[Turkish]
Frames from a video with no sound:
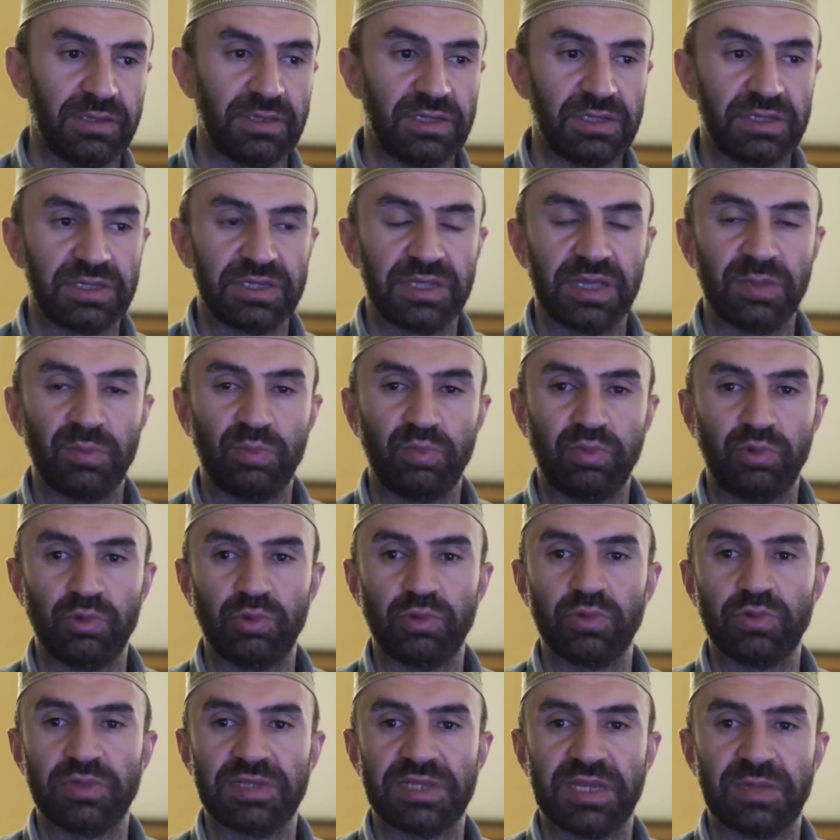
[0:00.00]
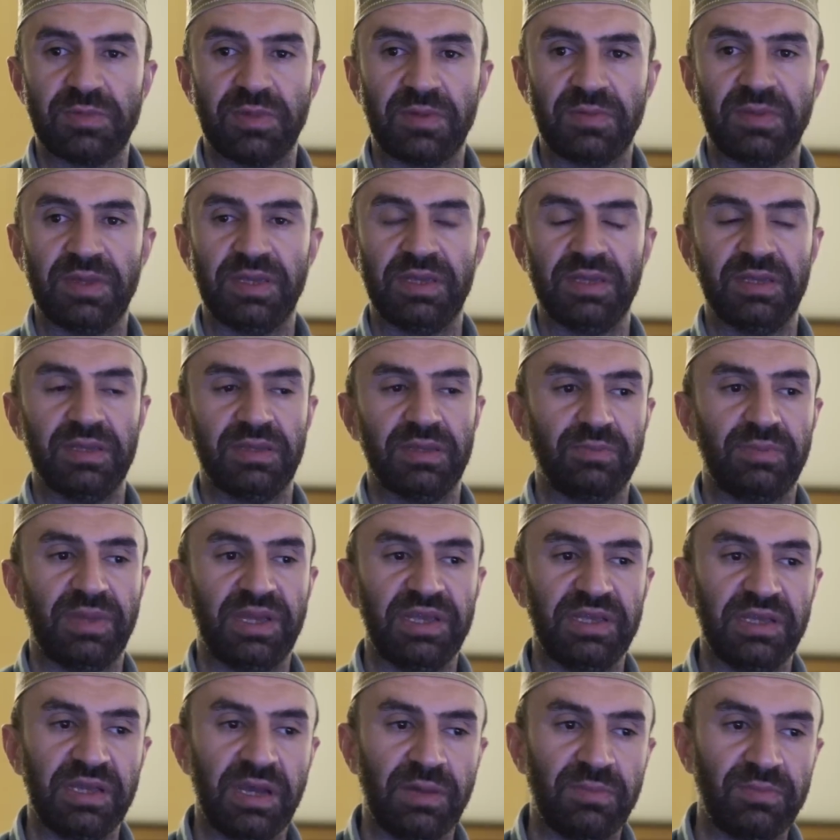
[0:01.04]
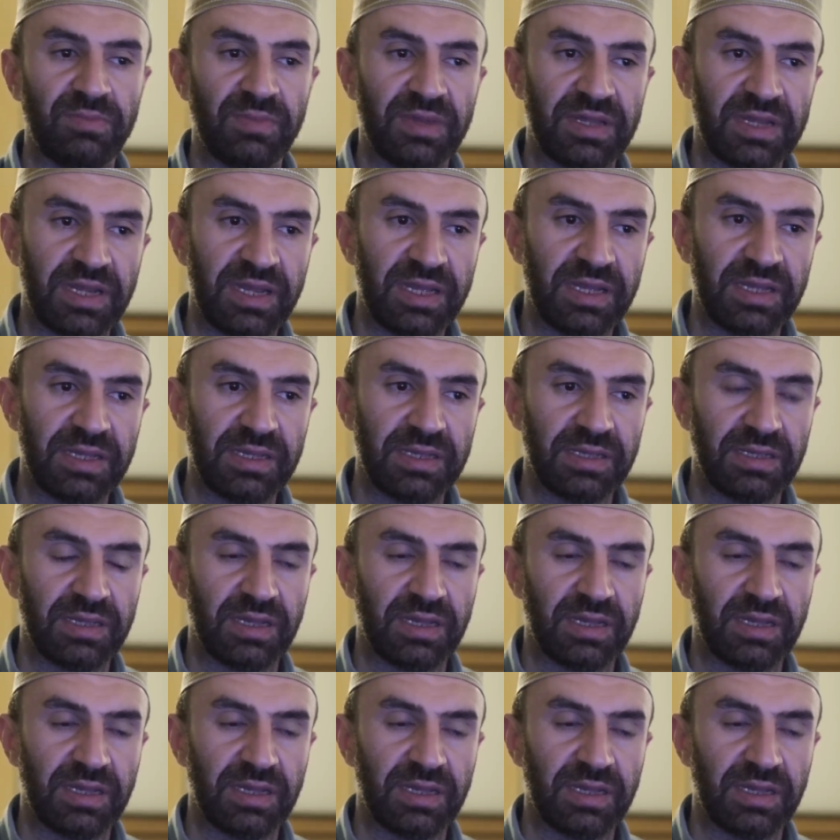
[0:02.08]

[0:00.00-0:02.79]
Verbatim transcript: İşte bunun sebebi peygambere